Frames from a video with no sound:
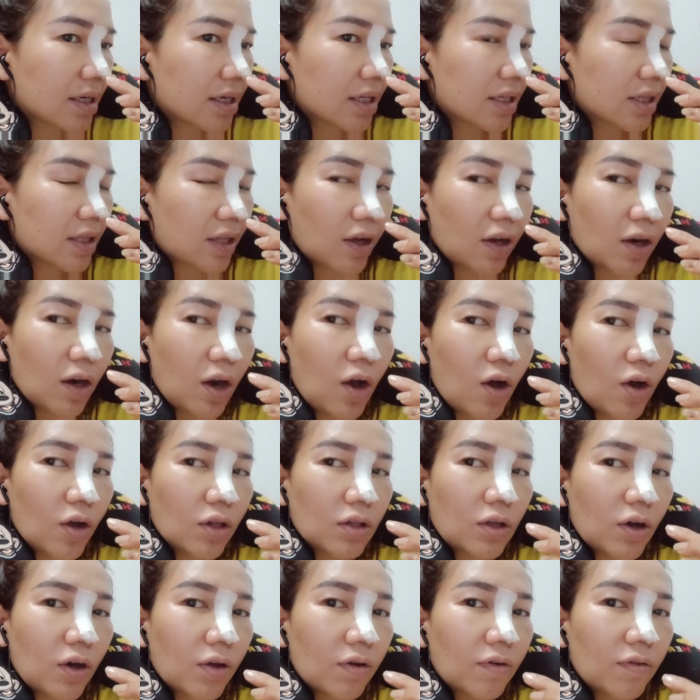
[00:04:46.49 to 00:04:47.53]
ต้องรอถ
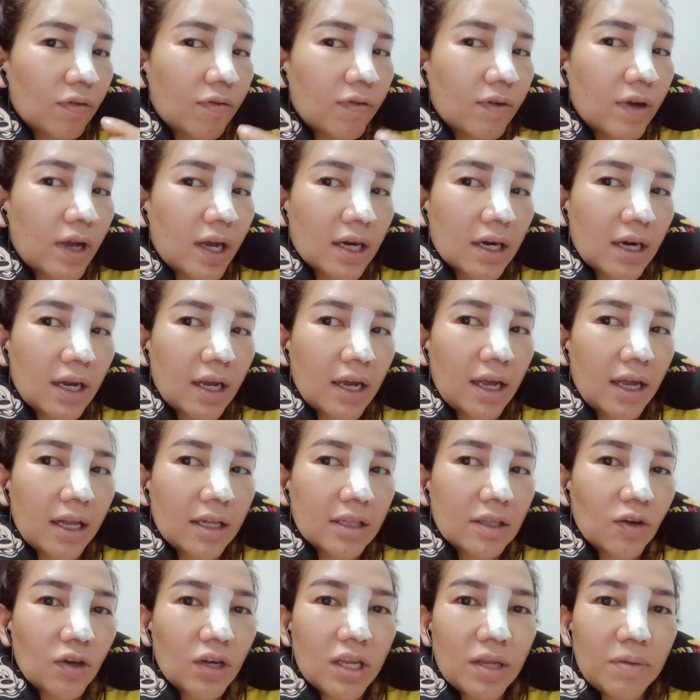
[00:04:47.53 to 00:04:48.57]
อดเปลือกนะคะ ตอ
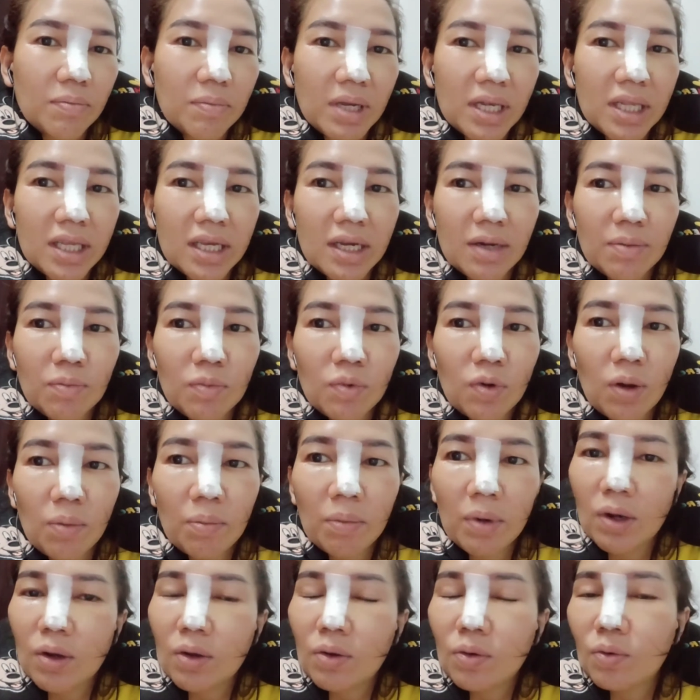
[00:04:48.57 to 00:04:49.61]
นนี้มันยังบวมแล้ว
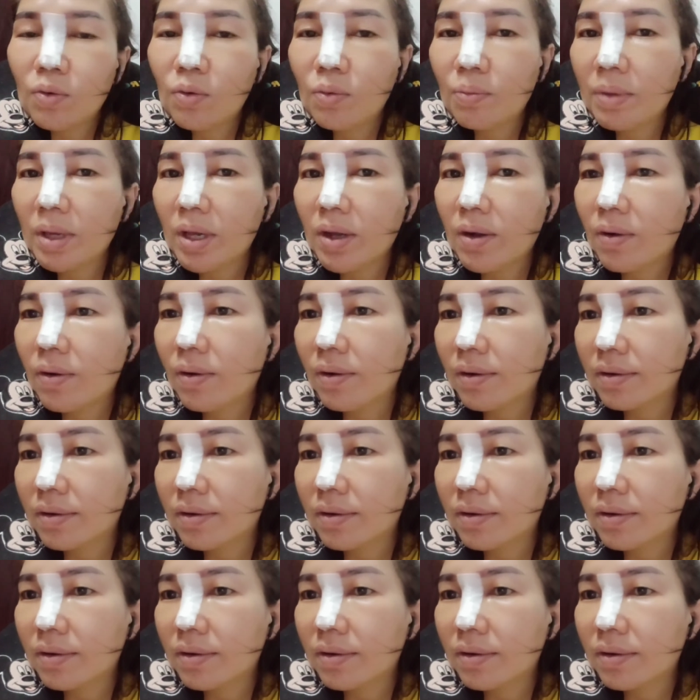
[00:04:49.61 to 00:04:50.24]
ก็ดูไม่ออก